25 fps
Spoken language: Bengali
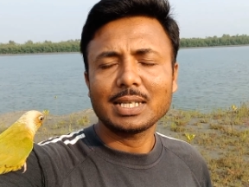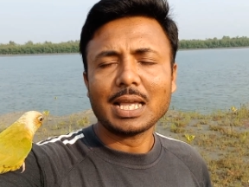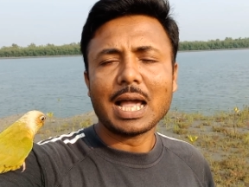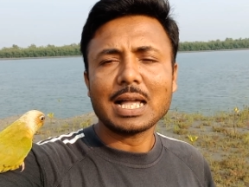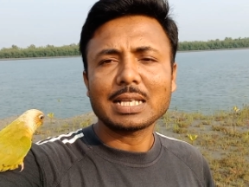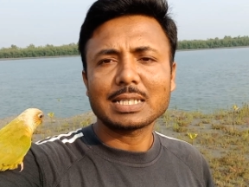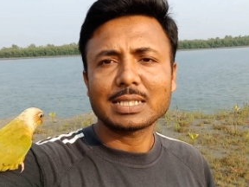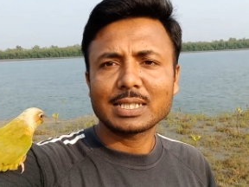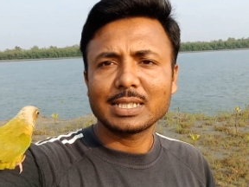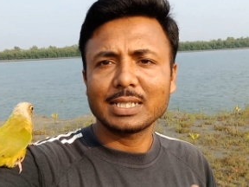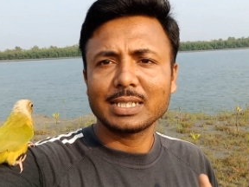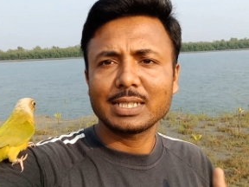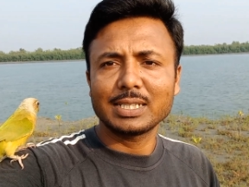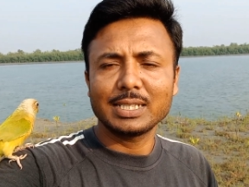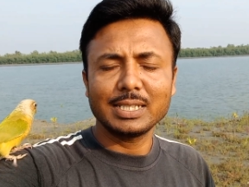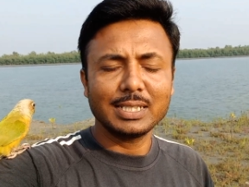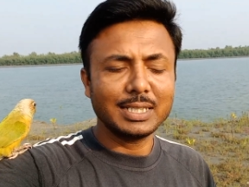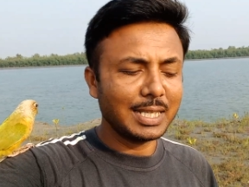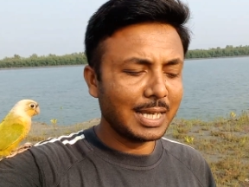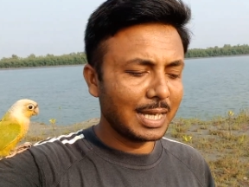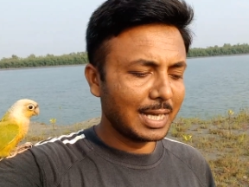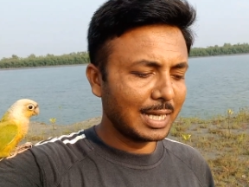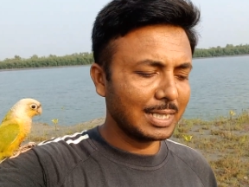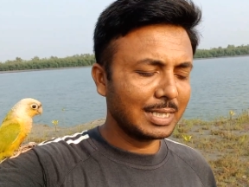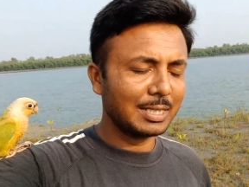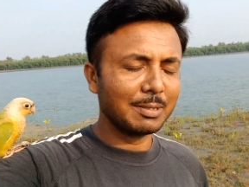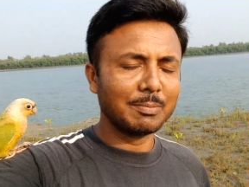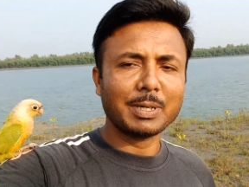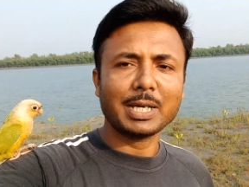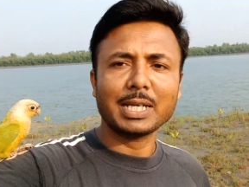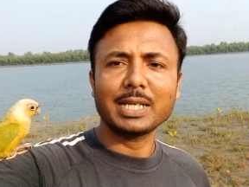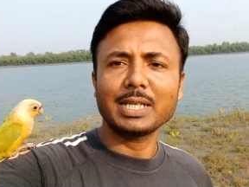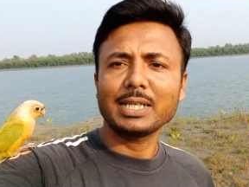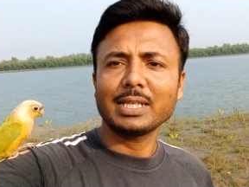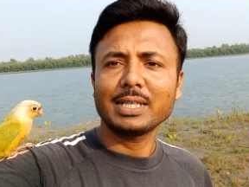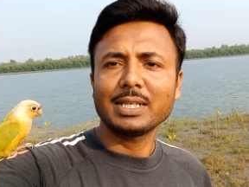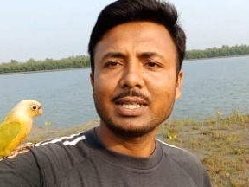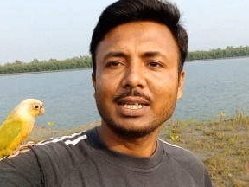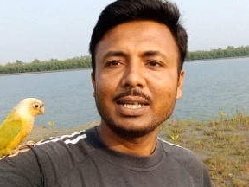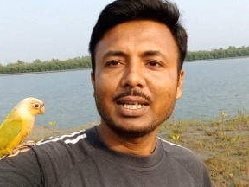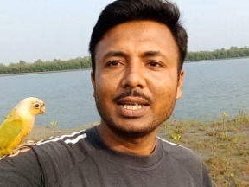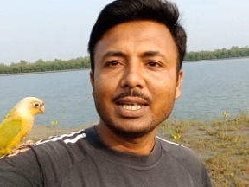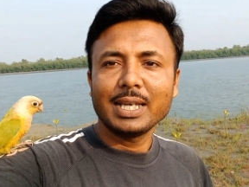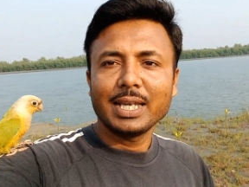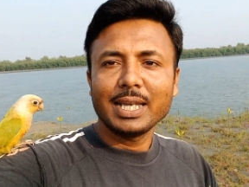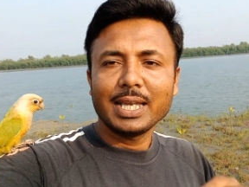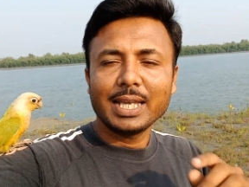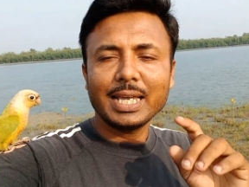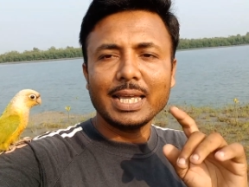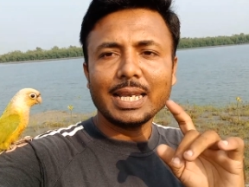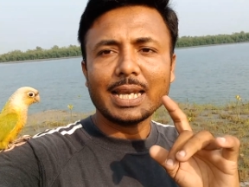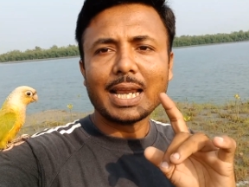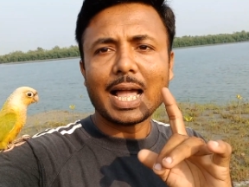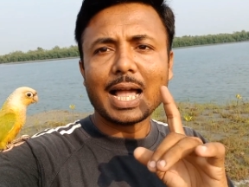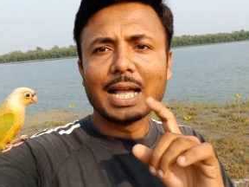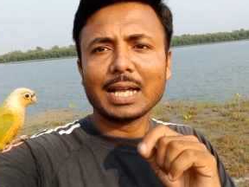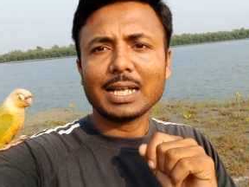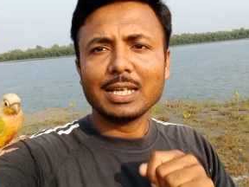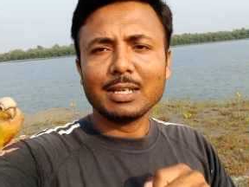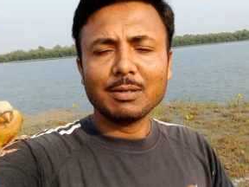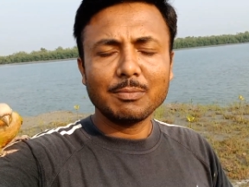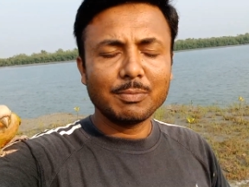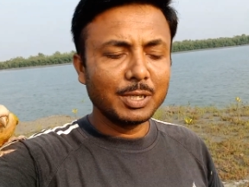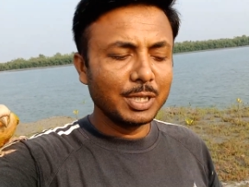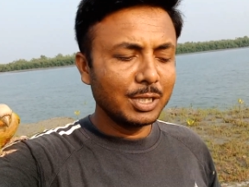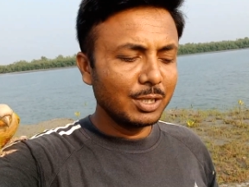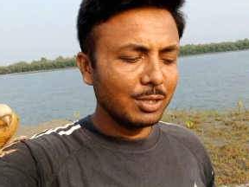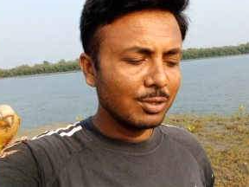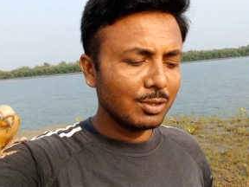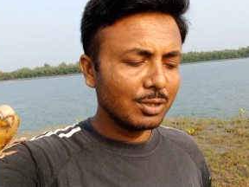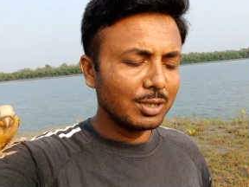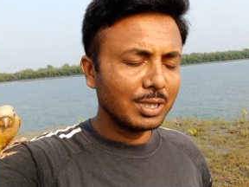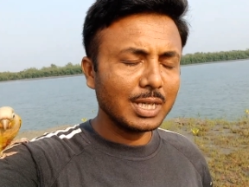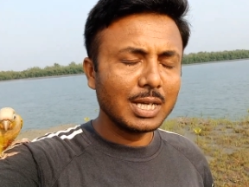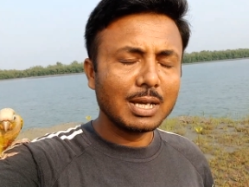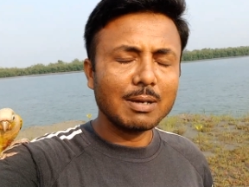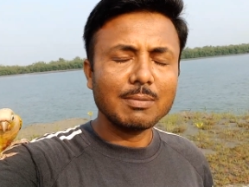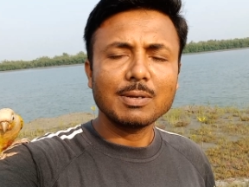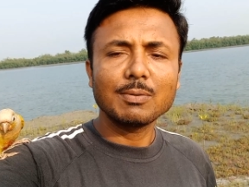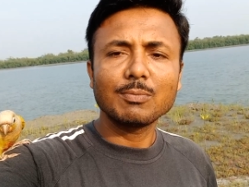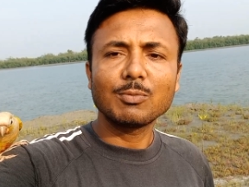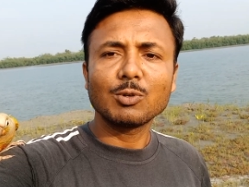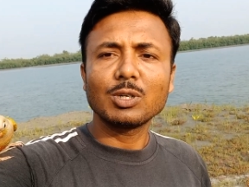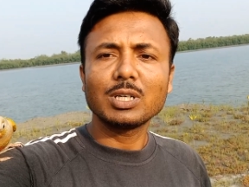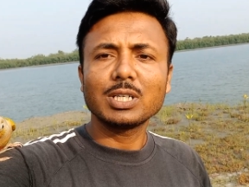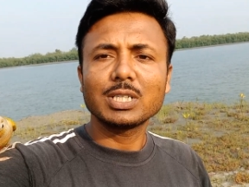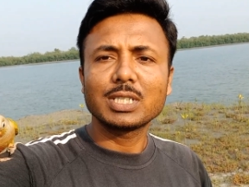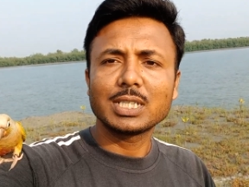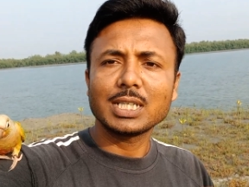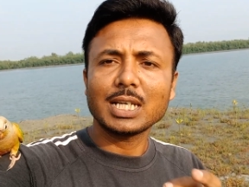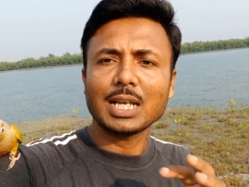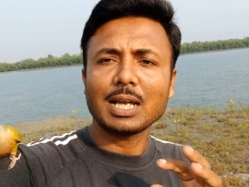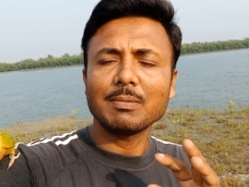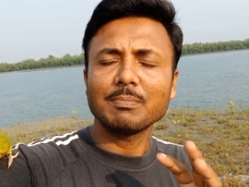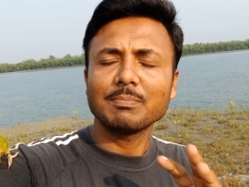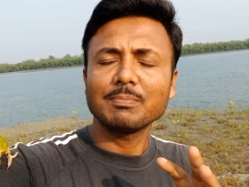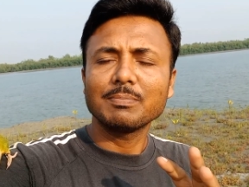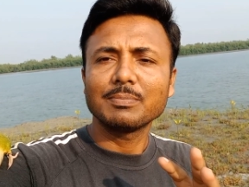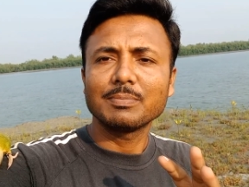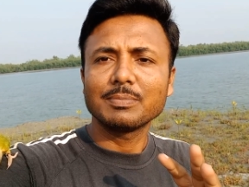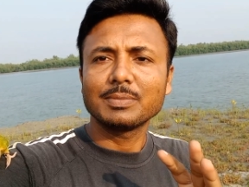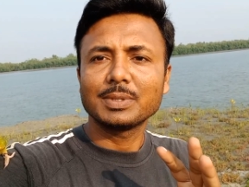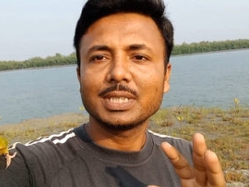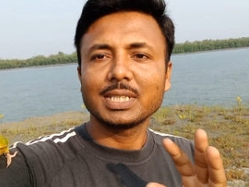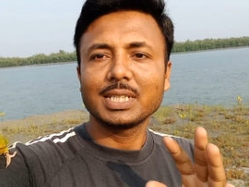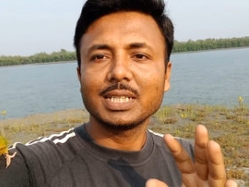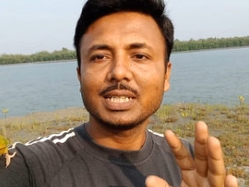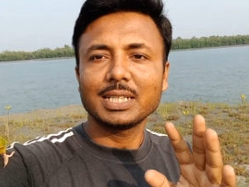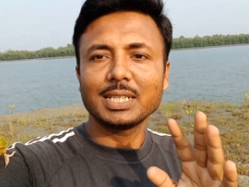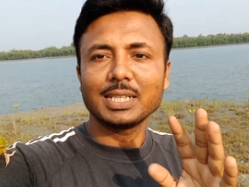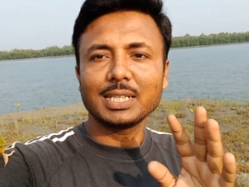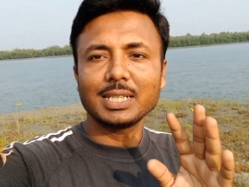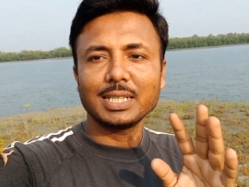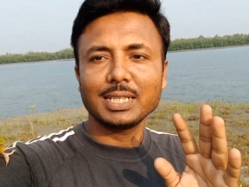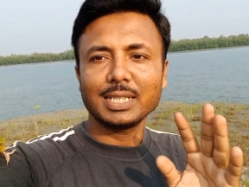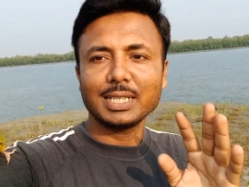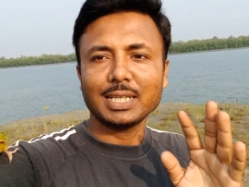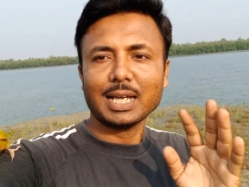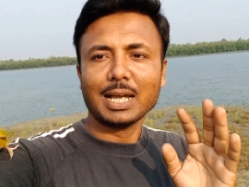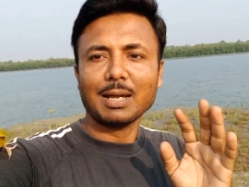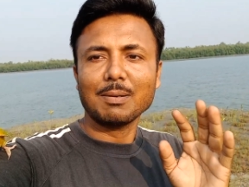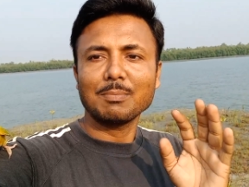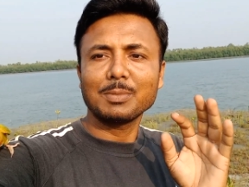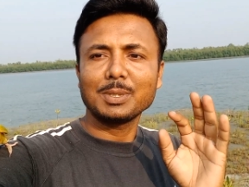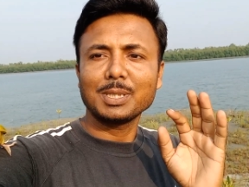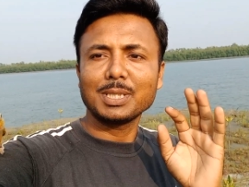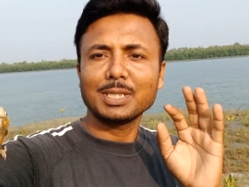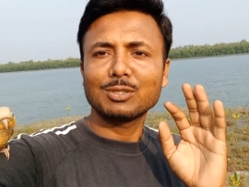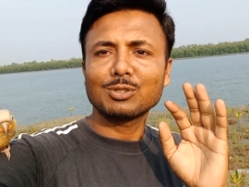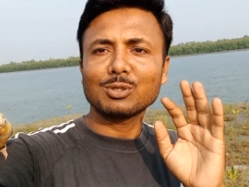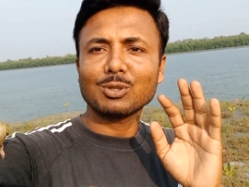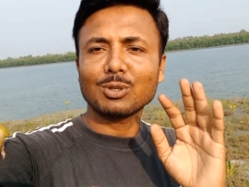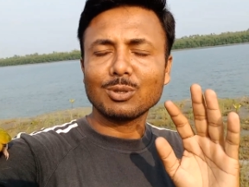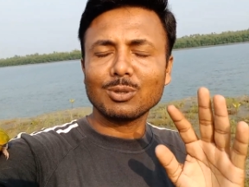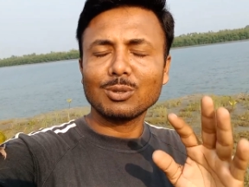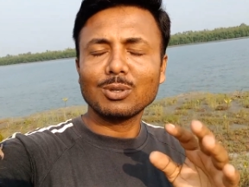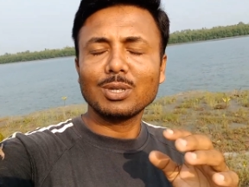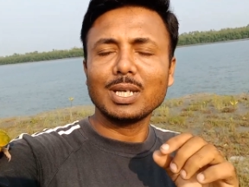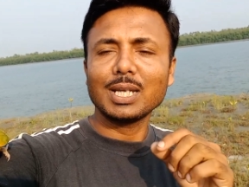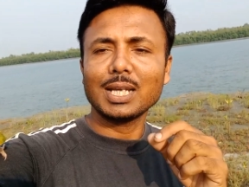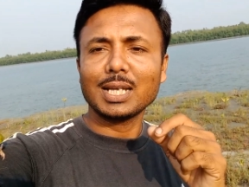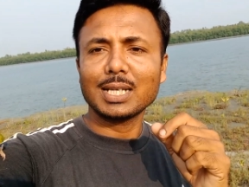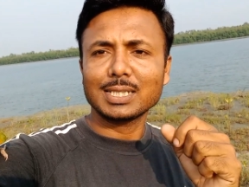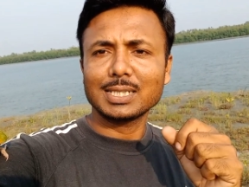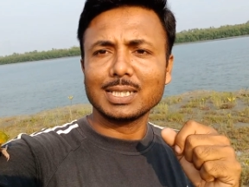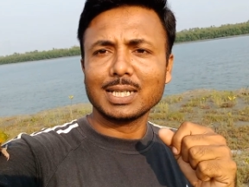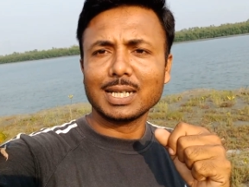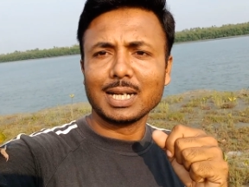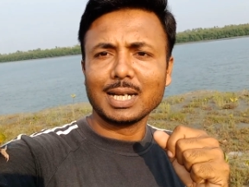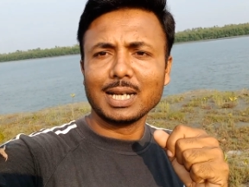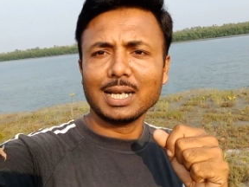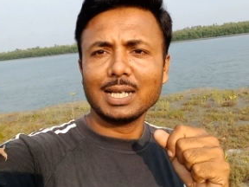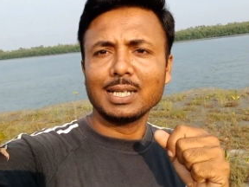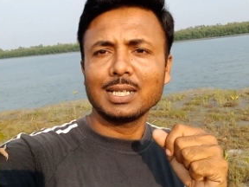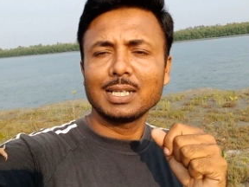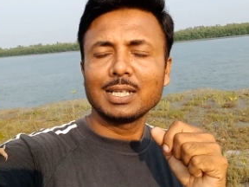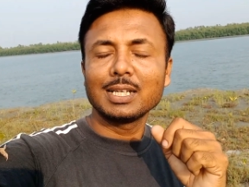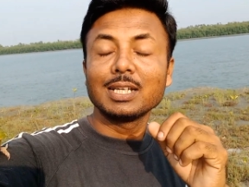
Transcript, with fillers: আজকের কি দেখাতে পারি এর আগের ভিডিওতে আমি বলেছিলাম যে আমি জঙ্গলে এক জায়গায়